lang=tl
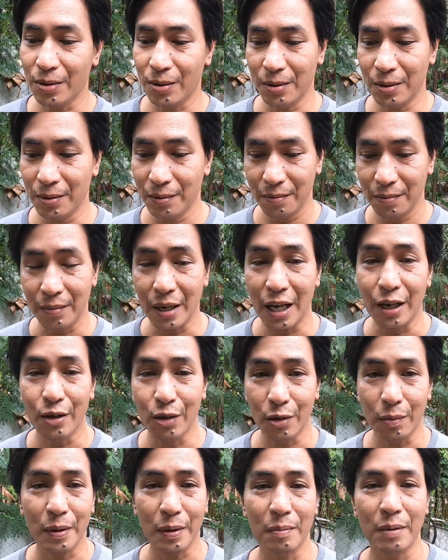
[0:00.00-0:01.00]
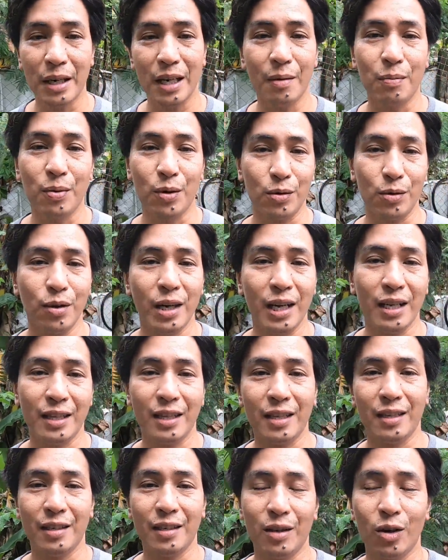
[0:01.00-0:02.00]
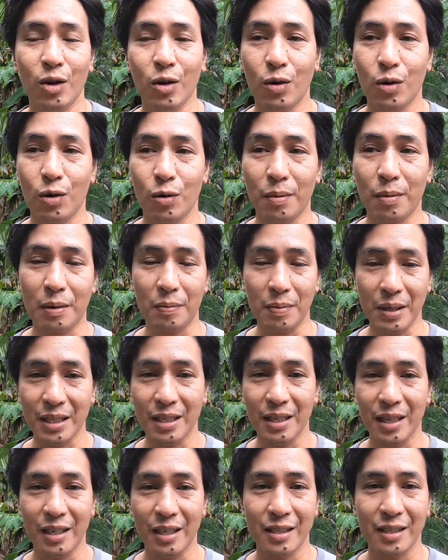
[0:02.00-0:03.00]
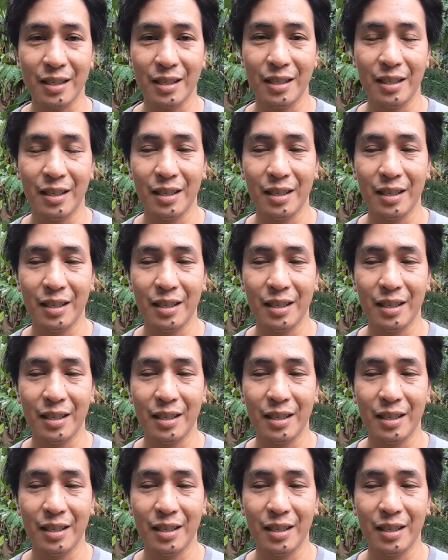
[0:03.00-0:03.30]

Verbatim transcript: ko plano ko pang mag abroad ulit or mag business